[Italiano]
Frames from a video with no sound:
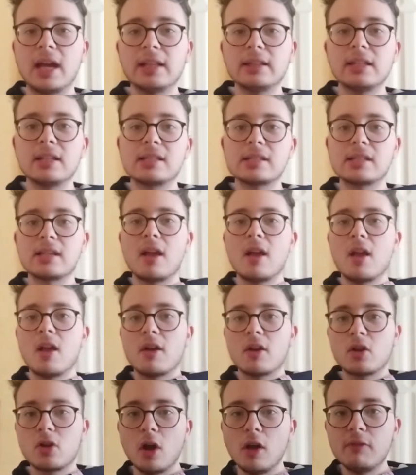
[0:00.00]
Hernandez,
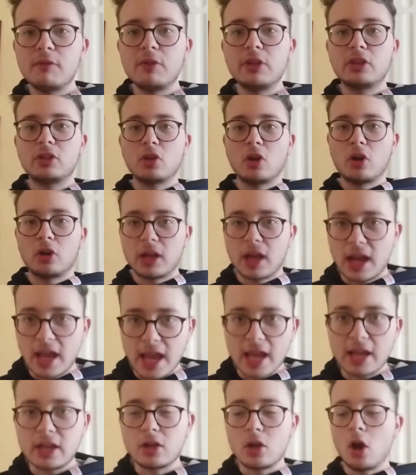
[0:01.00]
gol vittoria
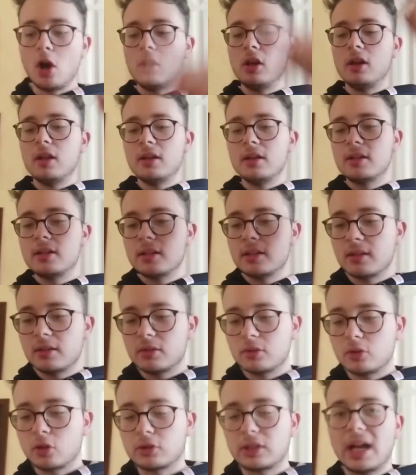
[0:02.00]
e
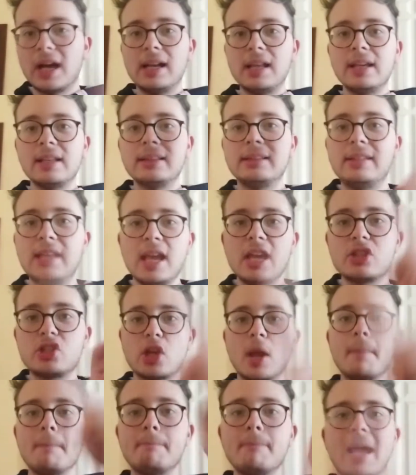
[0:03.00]
gol, totale
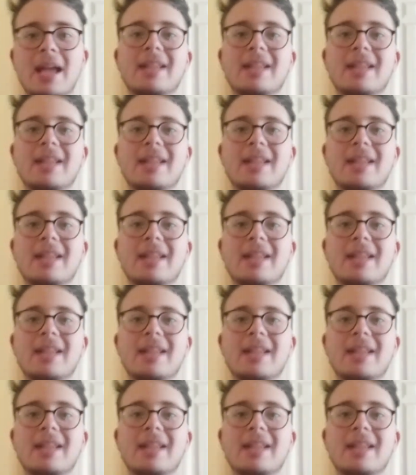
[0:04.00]
10 e